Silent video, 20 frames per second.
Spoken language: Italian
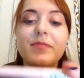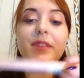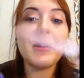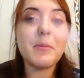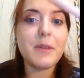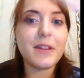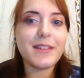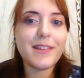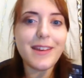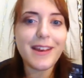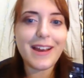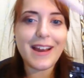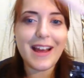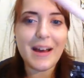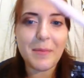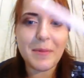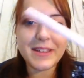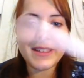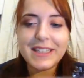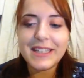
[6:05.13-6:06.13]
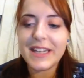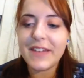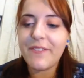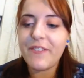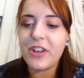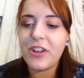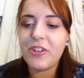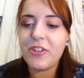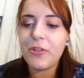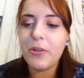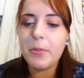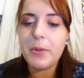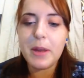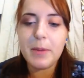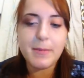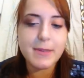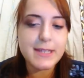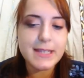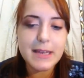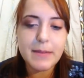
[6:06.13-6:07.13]
rimettere la matita che vi dicevo
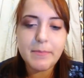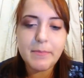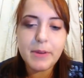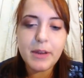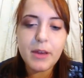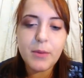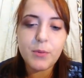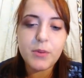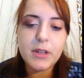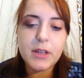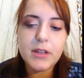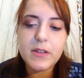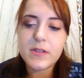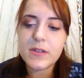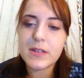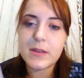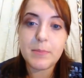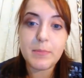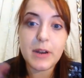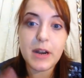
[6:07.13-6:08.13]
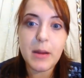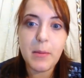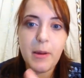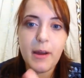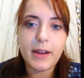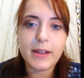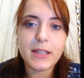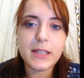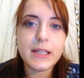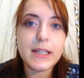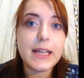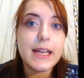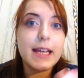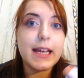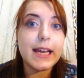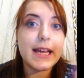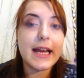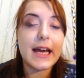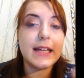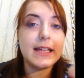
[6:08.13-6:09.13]
prima sempre utilizzo sempre la parte
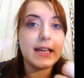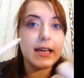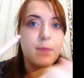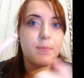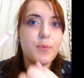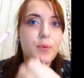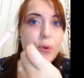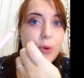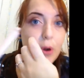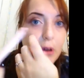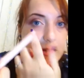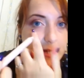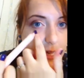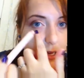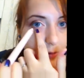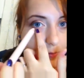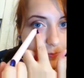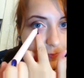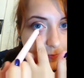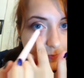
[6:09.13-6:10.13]
dell'arcata che è più rosa